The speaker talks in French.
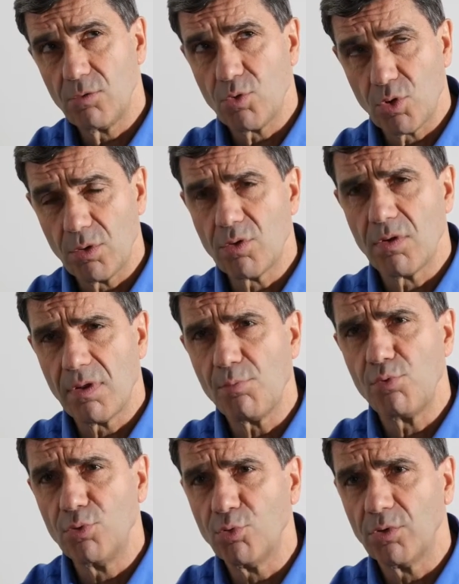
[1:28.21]
je ne sais
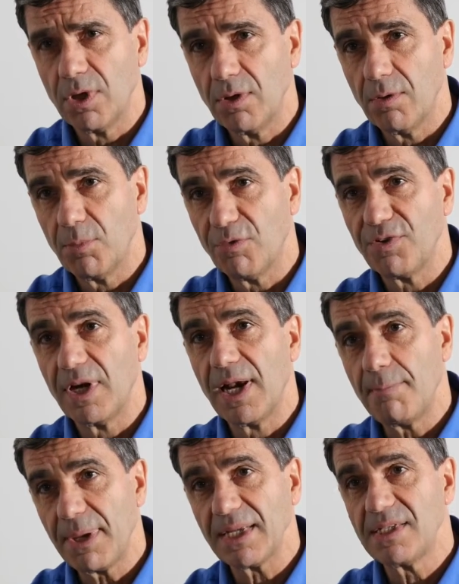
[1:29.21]
plus le nom d'ailleurs, mais enfin
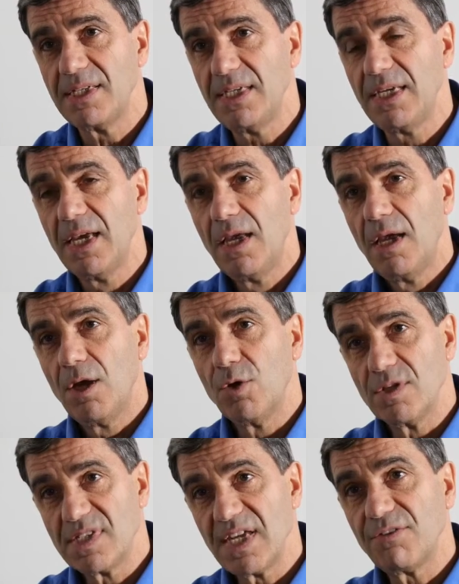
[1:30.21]
la partie
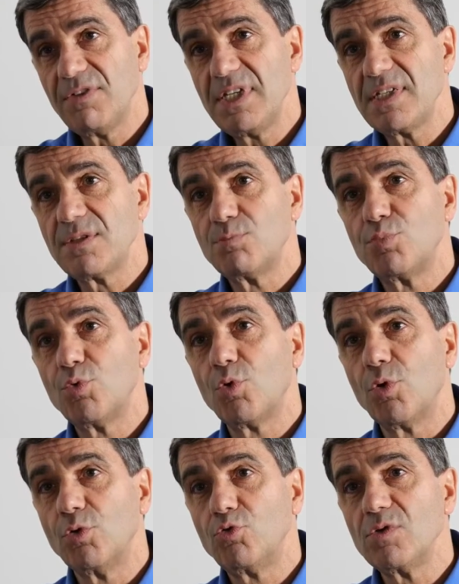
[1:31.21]
service
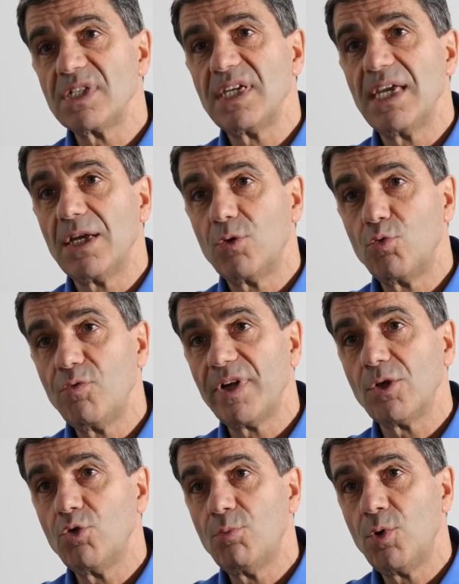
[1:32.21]
pour tout ce qui est
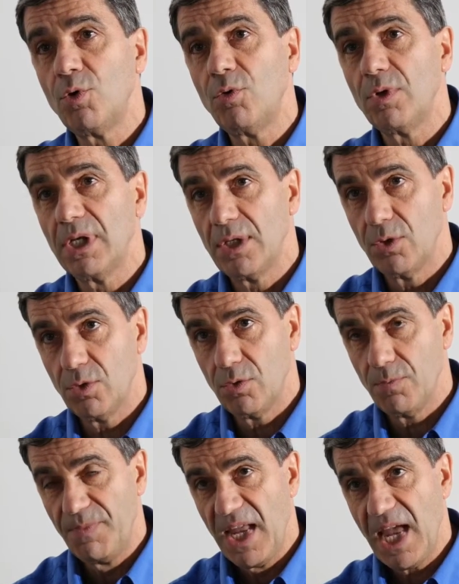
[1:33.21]
gouvernement et
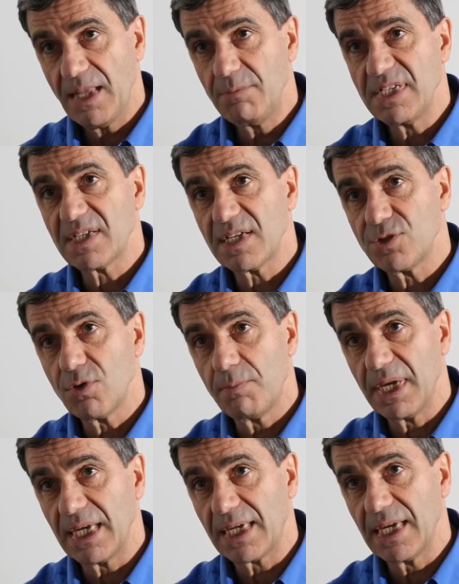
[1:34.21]
administration
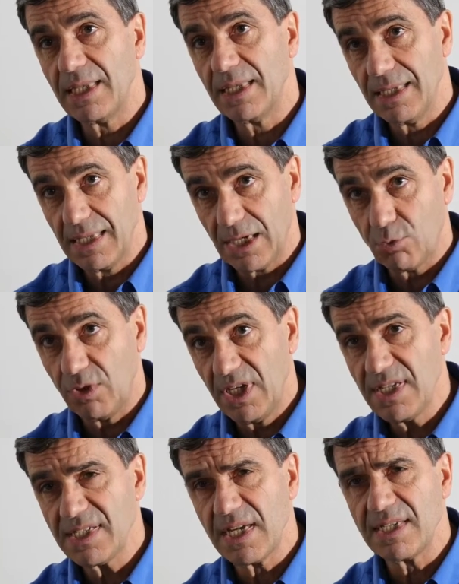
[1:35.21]
américaine d'un
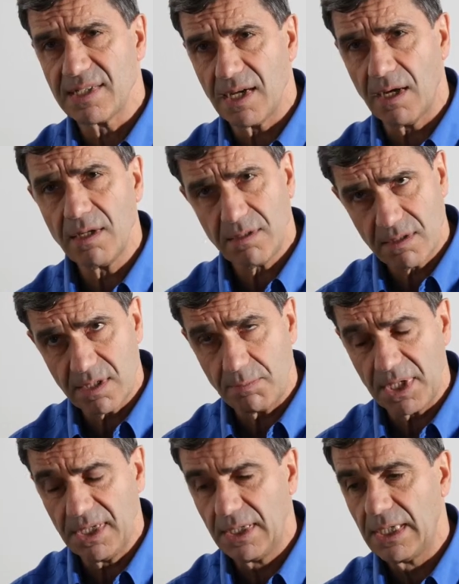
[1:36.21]
côté, CSRA, ça
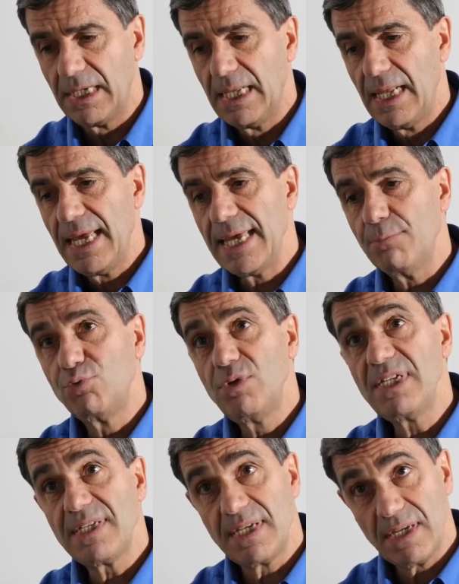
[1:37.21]
s'appelait, et
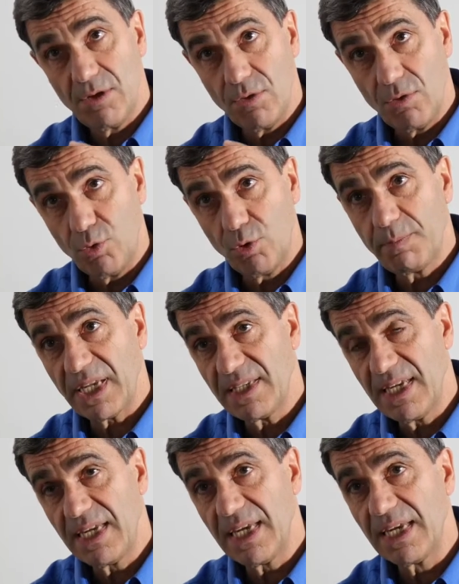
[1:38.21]
puis euh, l'autre
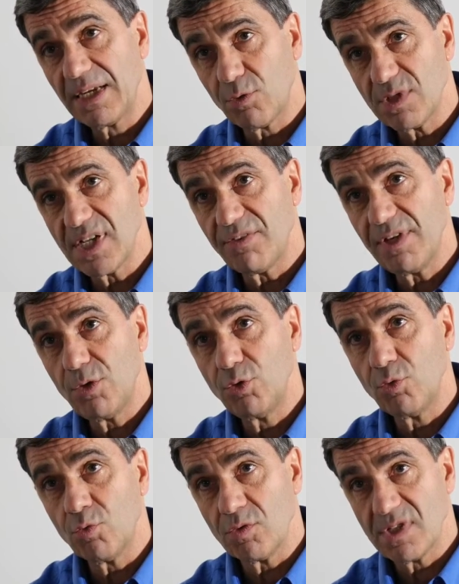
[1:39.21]
partie qui conservait le
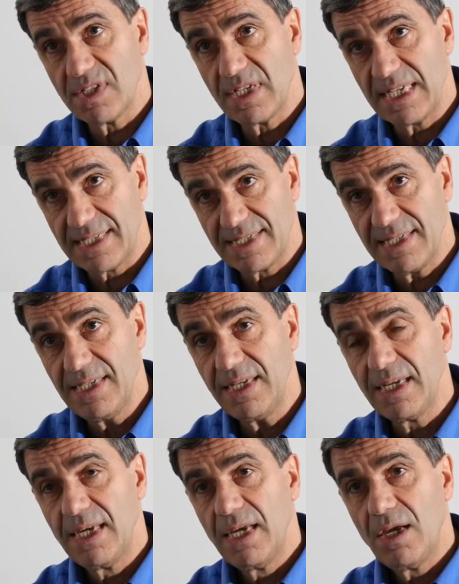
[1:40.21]
nom CSC,
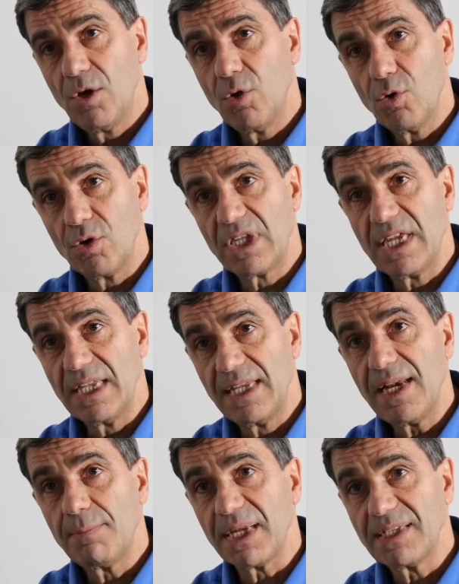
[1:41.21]
euh, qui
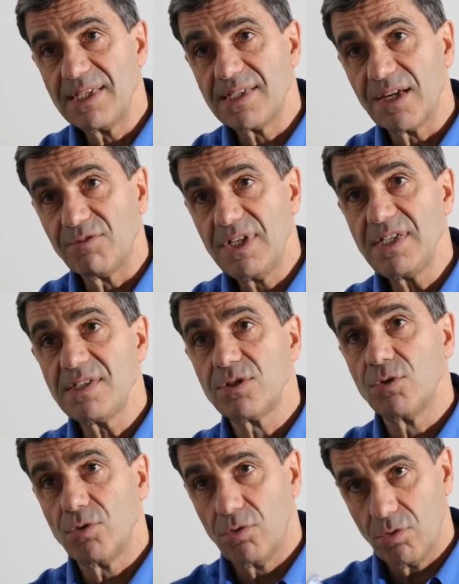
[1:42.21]
était la partie service
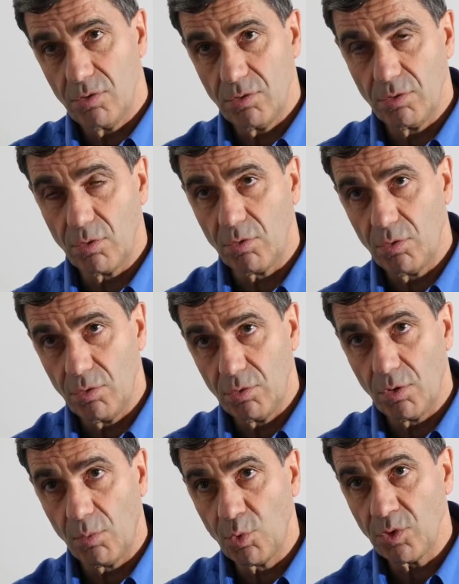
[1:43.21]
euh, dans, le,
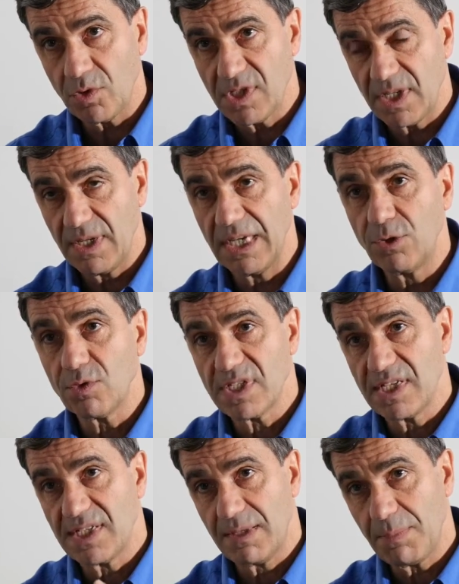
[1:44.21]
dans le monde entier. Et donc
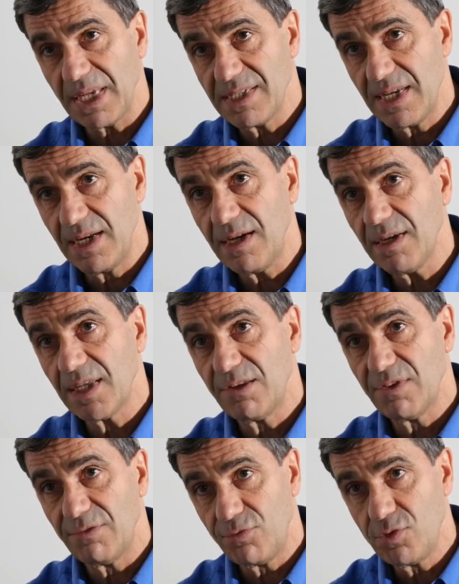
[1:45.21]
c'est cette partie-là
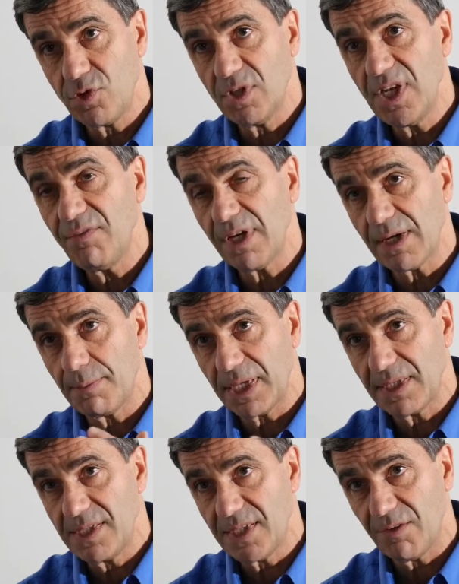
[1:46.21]
qui va fusionner avec la
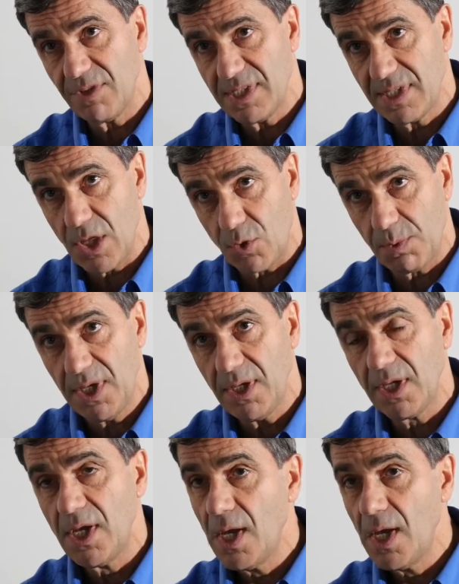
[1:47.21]
partie service d'HP